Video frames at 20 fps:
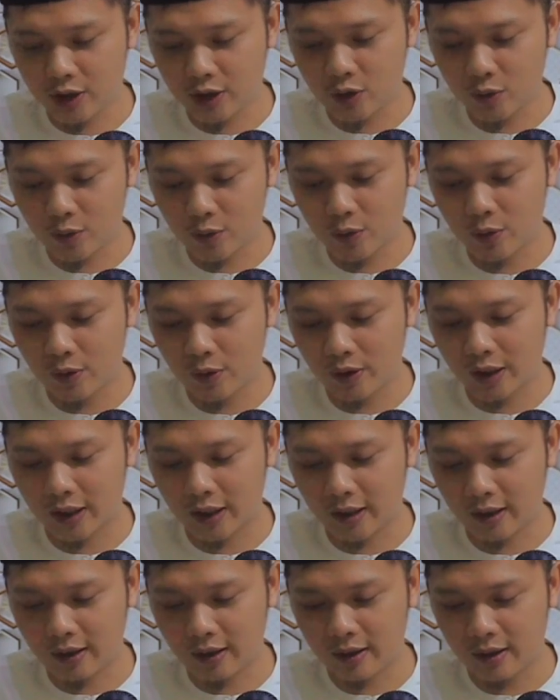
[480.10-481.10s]
disuruh oleh
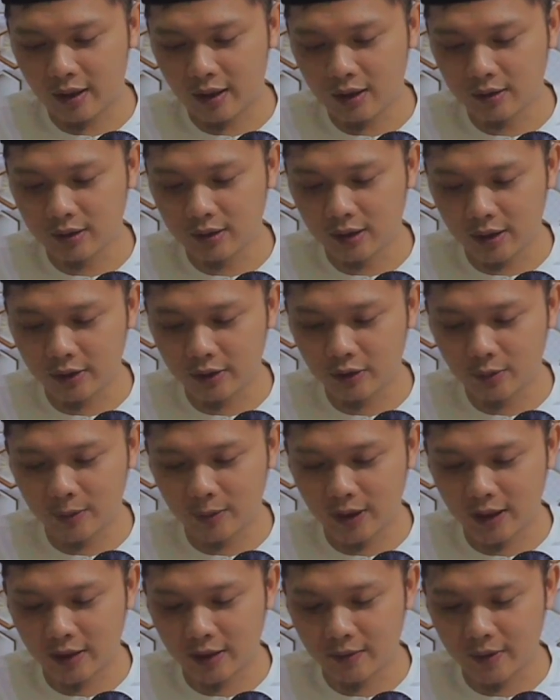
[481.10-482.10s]
Allah
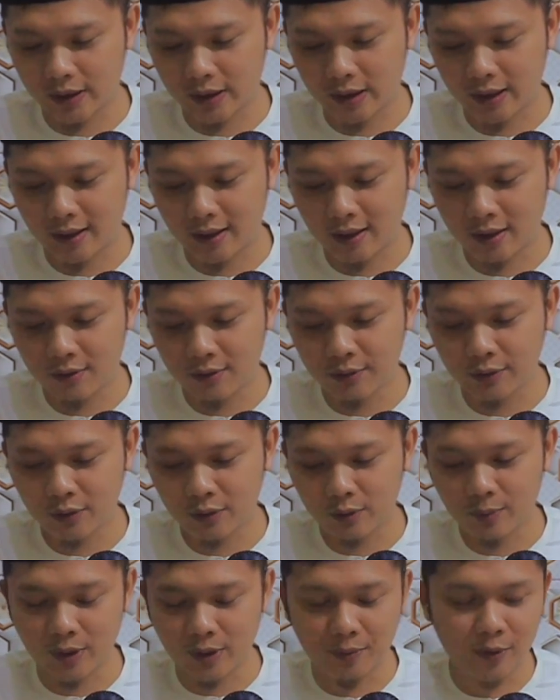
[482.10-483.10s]
Subhanahu wa taala
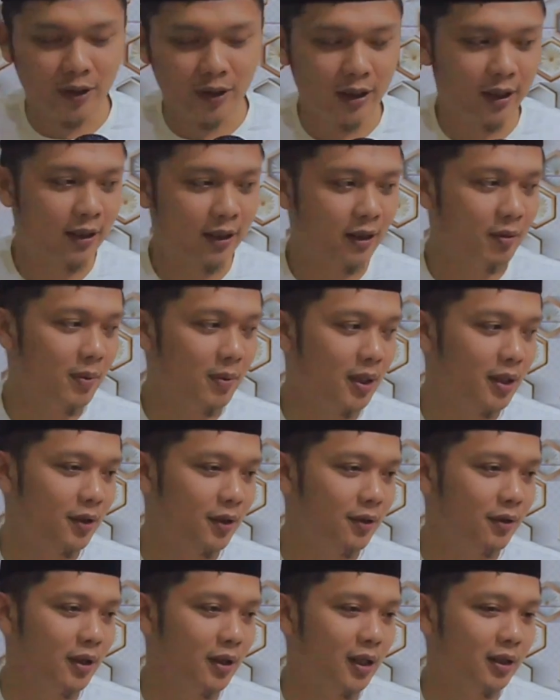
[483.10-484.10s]
untuk berbicara
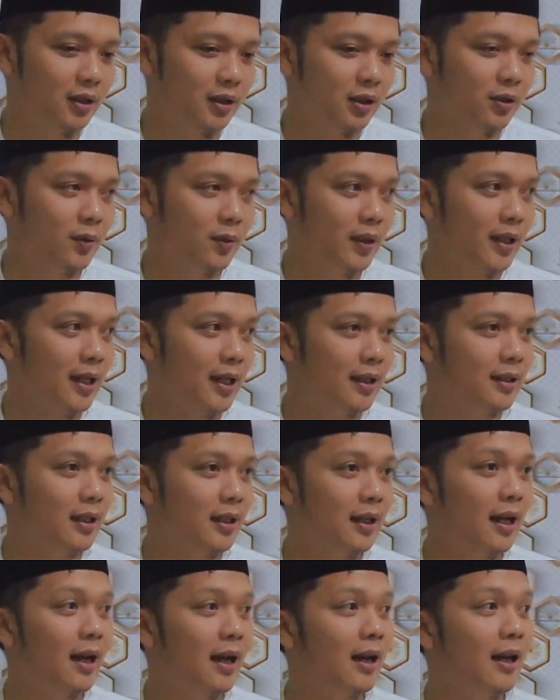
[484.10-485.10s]
kepada orang sesuai
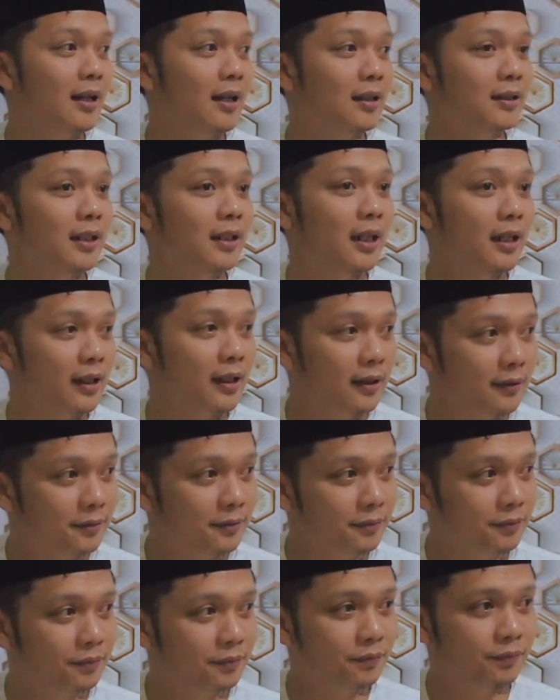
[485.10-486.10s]
kadar akalnya
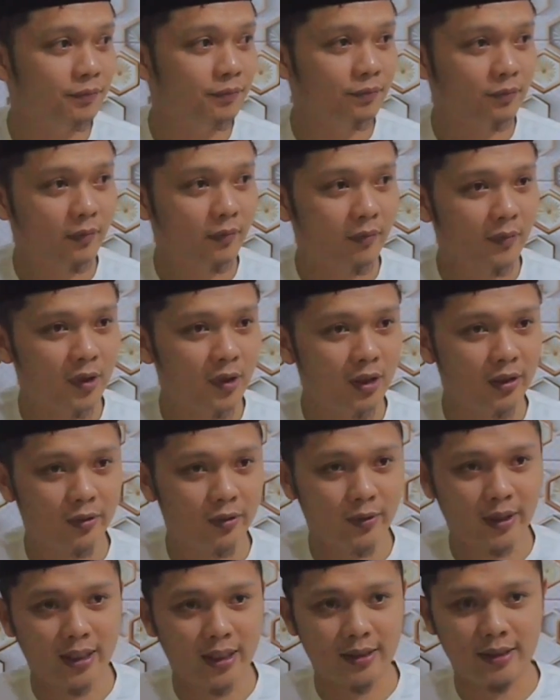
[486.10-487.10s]

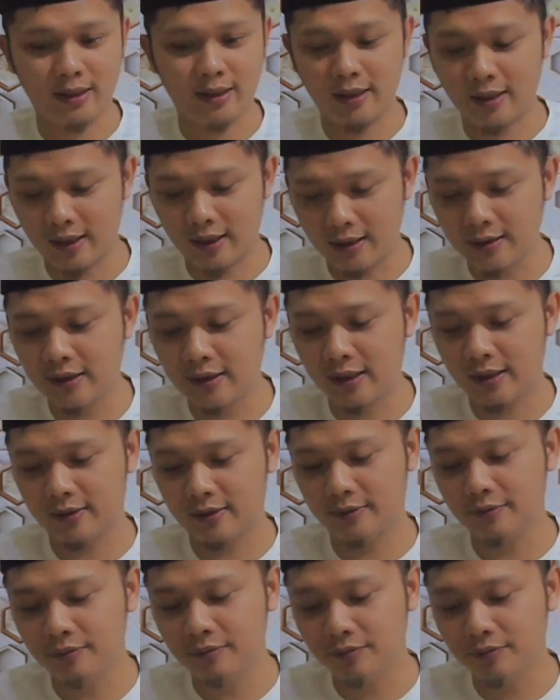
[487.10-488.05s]
sesuai kadar akalnya